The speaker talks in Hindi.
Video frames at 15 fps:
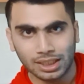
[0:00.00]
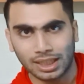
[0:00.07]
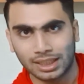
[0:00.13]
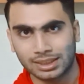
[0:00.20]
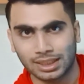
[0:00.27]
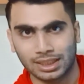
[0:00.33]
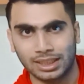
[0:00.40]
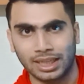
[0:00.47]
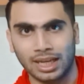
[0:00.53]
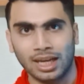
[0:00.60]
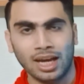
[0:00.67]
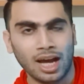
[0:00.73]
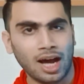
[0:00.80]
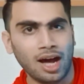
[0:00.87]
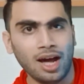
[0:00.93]
कर सकते हैं
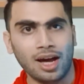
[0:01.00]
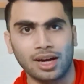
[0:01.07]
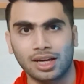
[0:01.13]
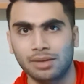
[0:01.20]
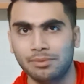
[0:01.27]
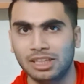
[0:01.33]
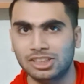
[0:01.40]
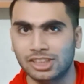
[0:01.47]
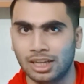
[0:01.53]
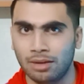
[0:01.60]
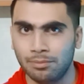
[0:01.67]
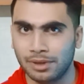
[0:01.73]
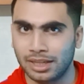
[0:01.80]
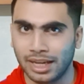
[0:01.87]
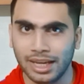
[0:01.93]
हाँ अगर मेरे चैनल
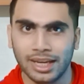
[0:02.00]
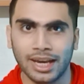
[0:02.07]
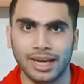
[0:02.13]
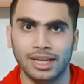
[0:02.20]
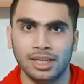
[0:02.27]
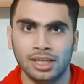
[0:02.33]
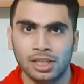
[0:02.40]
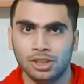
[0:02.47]
पर नए हैं